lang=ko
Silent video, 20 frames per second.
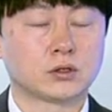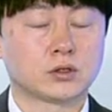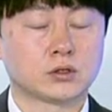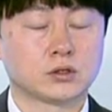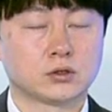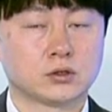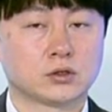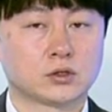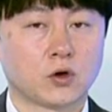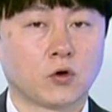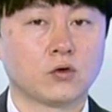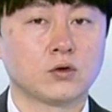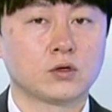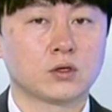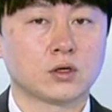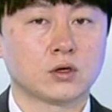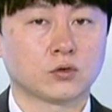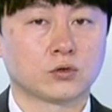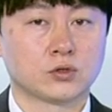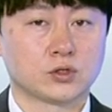그
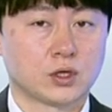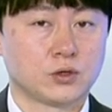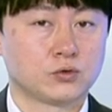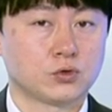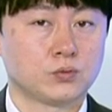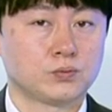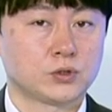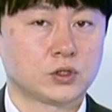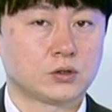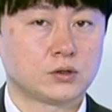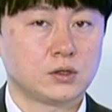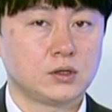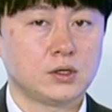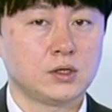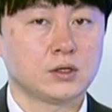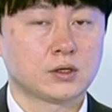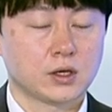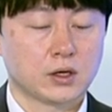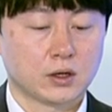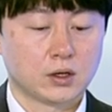경기의 어떤 제조업체와
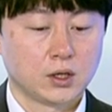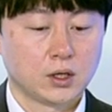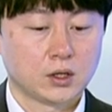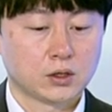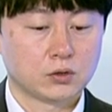틀리게